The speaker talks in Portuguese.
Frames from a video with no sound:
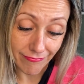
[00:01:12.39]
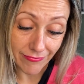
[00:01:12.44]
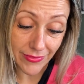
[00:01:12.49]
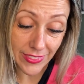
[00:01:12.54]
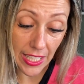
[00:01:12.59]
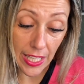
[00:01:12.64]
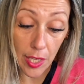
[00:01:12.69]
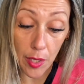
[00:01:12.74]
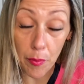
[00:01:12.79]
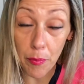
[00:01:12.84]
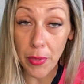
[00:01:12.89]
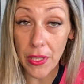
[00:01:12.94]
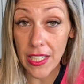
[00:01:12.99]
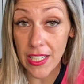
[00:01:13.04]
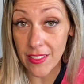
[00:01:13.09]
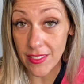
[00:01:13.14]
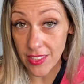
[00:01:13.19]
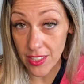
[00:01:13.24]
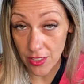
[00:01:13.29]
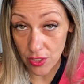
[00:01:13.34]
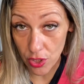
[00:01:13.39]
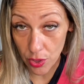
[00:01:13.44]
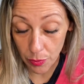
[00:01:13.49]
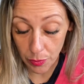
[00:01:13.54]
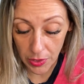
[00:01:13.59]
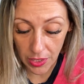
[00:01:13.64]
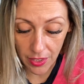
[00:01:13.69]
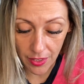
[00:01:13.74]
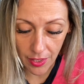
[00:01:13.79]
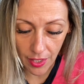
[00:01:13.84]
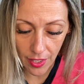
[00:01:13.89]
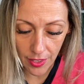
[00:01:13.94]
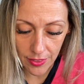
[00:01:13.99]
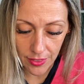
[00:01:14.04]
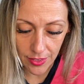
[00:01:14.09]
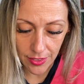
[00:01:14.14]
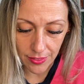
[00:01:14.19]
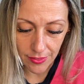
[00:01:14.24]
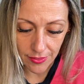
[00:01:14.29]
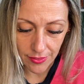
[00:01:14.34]
Têm aparências de
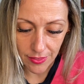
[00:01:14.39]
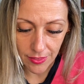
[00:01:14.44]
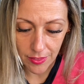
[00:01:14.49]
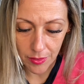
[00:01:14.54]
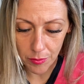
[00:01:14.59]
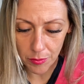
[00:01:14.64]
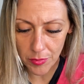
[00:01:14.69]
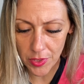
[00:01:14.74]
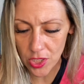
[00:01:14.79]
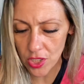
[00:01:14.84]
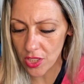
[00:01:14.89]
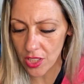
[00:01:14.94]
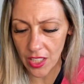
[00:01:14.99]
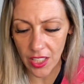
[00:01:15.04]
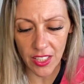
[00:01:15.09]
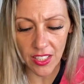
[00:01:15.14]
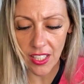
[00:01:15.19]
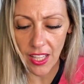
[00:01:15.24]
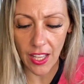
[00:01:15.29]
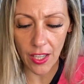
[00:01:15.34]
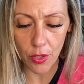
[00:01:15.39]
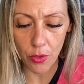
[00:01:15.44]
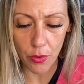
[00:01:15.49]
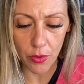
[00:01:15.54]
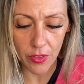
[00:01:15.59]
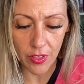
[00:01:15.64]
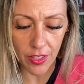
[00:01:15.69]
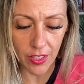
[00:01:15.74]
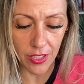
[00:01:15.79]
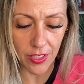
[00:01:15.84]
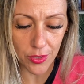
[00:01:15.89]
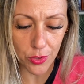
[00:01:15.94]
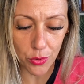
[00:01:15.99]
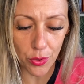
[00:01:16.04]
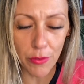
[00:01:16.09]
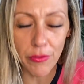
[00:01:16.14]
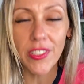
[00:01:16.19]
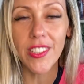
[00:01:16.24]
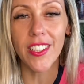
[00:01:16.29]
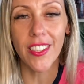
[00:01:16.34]
piedade, mas renegam a
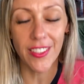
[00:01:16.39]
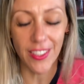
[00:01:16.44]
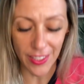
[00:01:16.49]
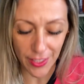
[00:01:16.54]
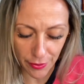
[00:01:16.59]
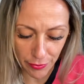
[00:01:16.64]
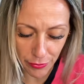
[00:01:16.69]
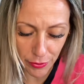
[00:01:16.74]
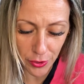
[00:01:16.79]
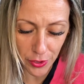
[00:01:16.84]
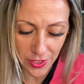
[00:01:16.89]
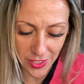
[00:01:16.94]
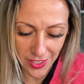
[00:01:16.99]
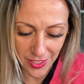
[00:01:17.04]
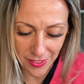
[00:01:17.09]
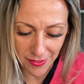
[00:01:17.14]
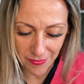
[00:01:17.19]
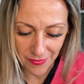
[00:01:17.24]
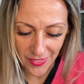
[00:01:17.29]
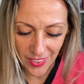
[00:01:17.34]
sua verdadeira força.